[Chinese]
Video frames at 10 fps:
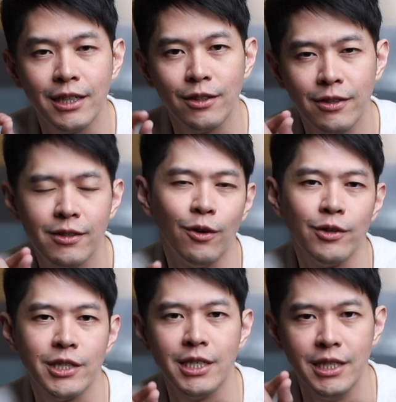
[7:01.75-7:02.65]
这个
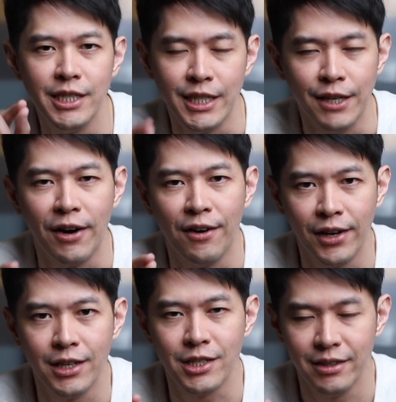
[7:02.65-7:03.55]
东西其实解法
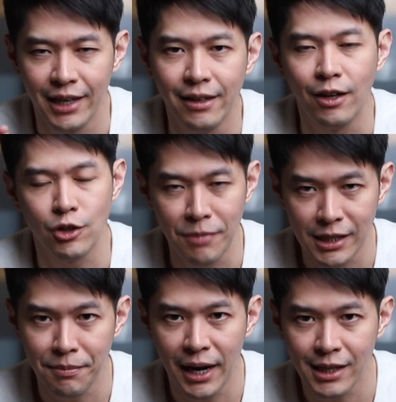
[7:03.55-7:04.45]
非常简单，然后就
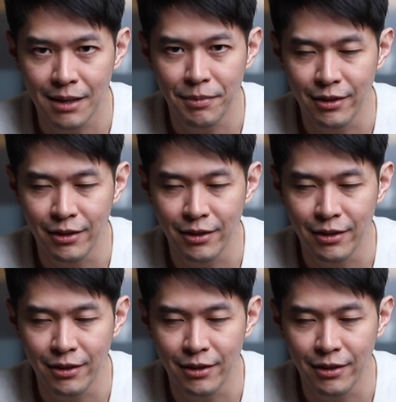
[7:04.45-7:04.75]
马上把他产